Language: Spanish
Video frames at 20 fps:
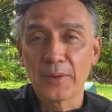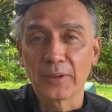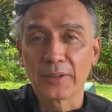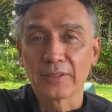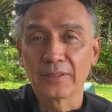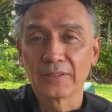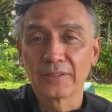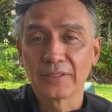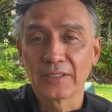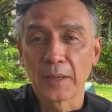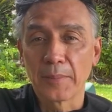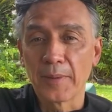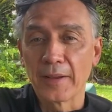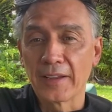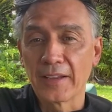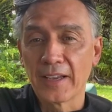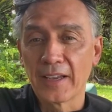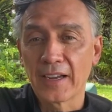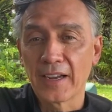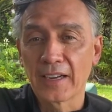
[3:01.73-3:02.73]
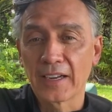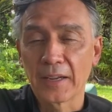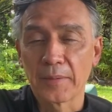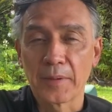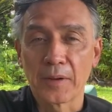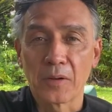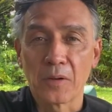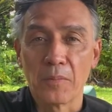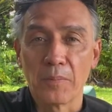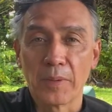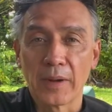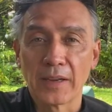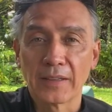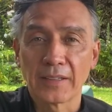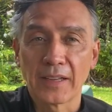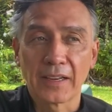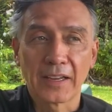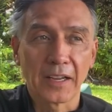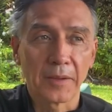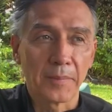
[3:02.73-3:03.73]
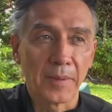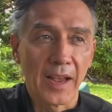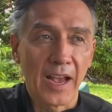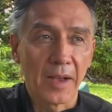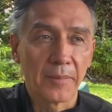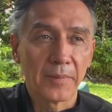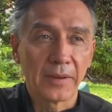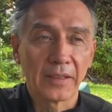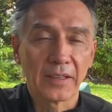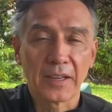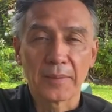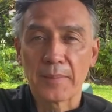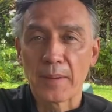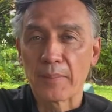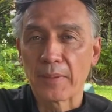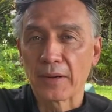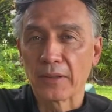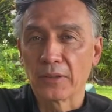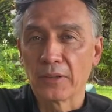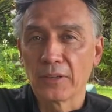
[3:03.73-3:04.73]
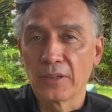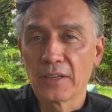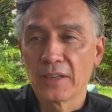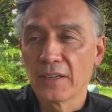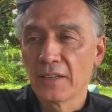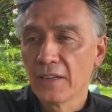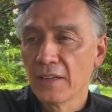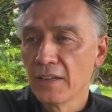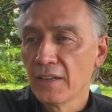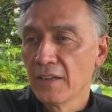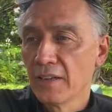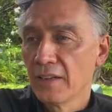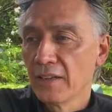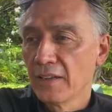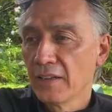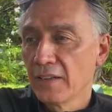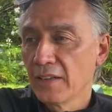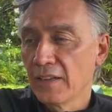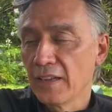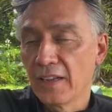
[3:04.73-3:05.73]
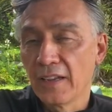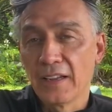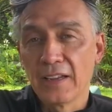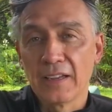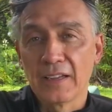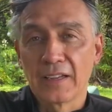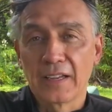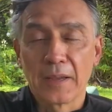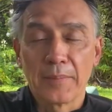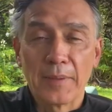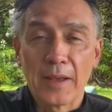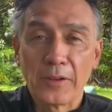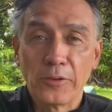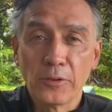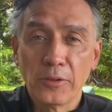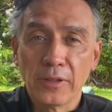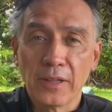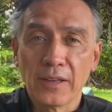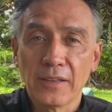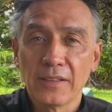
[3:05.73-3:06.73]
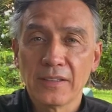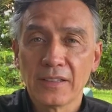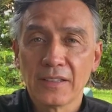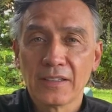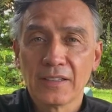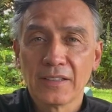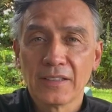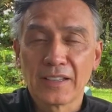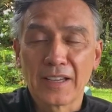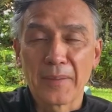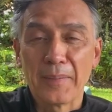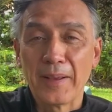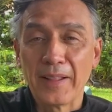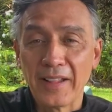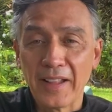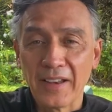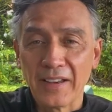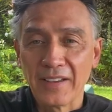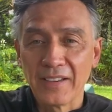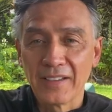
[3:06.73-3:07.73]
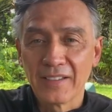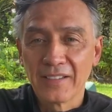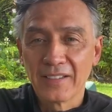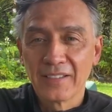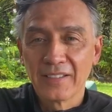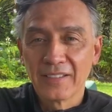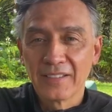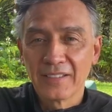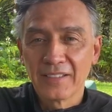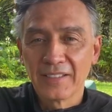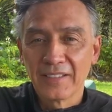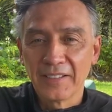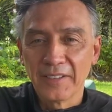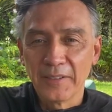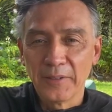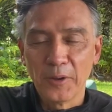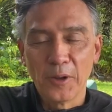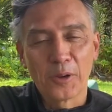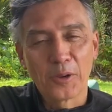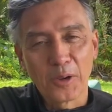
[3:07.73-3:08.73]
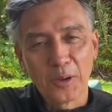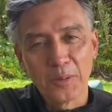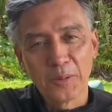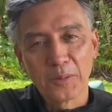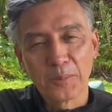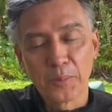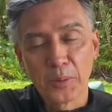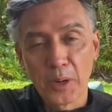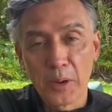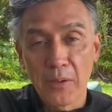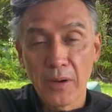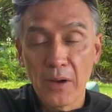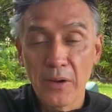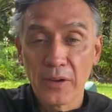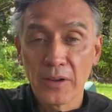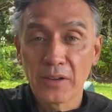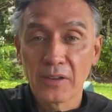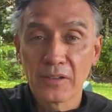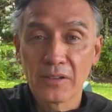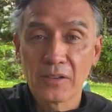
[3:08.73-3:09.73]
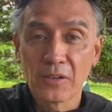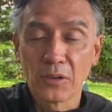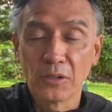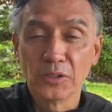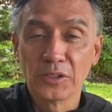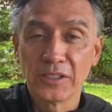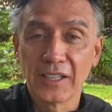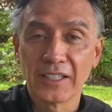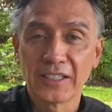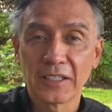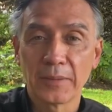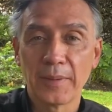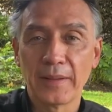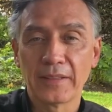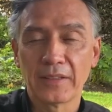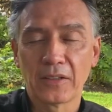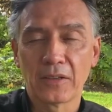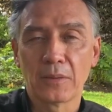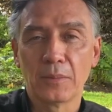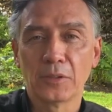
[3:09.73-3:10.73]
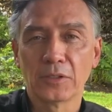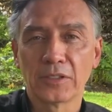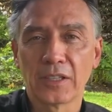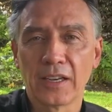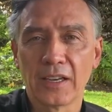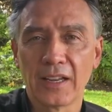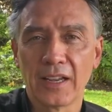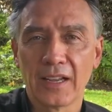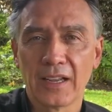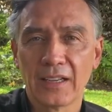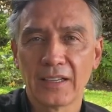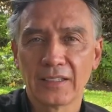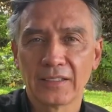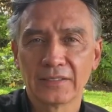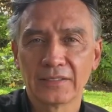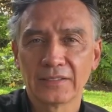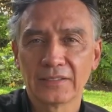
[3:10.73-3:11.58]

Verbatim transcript: amor, que me quieran, que me comprendan, que me amen, que me perdonen, eh, que me ayuden, que me den. No, prueba hoy conscientemente cómo sería